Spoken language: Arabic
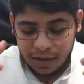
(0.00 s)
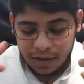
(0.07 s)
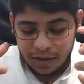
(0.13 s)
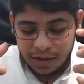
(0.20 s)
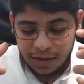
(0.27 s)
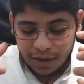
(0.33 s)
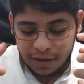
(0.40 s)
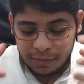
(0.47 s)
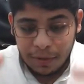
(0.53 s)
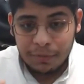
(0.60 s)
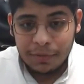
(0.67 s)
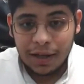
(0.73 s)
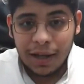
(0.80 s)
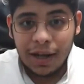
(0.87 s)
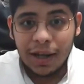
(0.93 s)
يعني
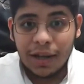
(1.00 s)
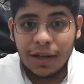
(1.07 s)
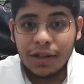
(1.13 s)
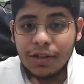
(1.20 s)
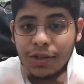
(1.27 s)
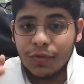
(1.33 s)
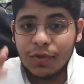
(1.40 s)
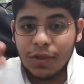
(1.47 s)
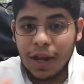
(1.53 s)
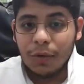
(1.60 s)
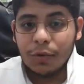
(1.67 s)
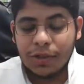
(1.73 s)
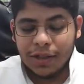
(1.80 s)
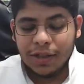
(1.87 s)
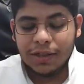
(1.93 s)
مبني على انك شفت انا
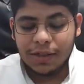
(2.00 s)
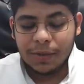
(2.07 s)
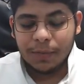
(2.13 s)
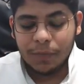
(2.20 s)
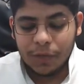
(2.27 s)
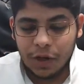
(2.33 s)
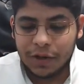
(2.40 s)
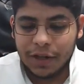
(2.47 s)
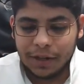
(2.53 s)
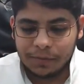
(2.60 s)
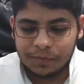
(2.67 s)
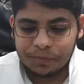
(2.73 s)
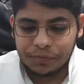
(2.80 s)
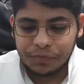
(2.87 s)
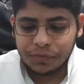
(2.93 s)
وش قلت اوكي
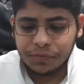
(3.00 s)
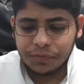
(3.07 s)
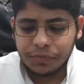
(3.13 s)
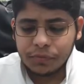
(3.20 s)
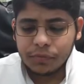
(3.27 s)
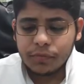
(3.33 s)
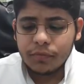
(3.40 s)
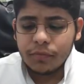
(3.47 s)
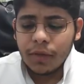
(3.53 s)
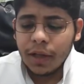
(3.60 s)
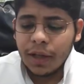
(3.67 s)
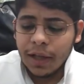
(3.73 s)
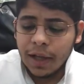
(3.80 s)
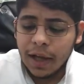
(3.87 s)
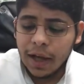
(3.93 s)

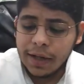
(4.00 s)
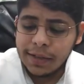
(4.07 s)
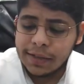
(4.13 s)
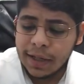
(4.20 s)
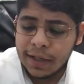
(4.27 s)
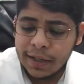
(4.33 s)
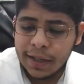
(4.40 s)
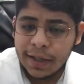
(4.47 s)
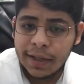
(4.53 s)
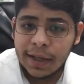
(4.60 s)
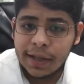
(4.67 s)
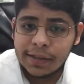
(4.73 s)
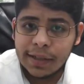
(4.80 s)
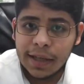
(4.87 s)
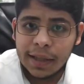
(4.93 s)
الاشكاليه
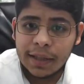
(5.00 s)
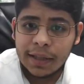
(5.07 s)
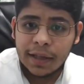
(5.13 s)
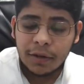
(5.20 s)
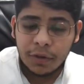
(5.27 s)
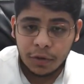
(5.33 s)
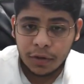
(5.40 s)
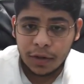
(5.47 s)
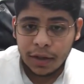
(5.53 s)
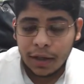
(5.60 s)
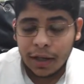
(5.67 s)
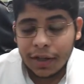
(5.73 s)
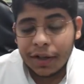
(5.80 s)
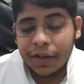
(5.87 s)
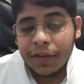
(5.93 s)
هي استاذي انه
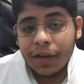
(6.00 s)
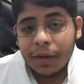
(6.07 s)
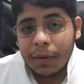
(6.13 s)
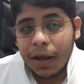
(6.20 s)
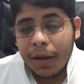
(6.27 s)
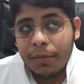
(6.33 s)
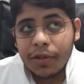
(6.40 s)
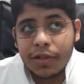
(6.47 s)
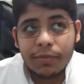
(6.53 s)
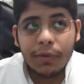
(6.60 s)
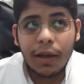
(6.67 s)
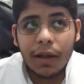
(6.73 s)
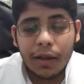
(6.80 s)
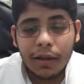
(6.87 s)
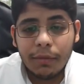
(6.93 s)
احنا عندنا برامج
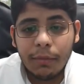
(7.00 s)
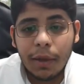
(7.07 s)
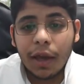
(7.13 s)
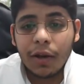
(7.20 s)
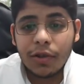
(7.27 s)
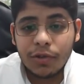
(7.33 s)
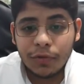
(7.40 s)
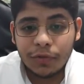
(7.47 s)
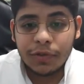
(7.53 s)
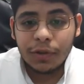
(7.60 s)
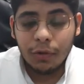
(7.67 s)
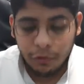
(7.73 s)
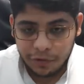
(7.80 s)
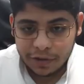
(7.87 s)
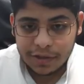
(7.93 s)
اسمها مايكروسوفت
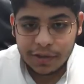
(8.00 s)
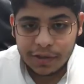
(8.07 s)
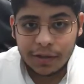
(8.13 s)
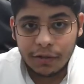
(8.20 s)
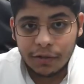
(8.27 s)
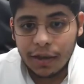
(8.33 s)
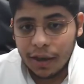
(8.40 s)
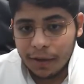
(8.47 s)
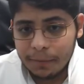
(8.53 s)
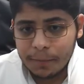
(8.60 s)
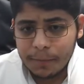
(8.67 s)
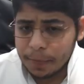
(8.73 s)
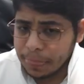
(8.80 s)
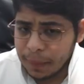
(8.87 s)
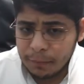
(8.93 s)
اوفيس اوكي
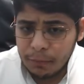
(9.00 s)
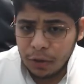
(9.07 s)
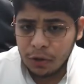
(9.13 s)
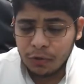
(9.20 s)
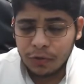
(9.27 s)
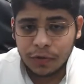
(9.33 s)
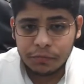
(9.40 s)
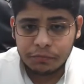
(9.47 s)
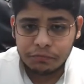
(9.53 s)
معروفه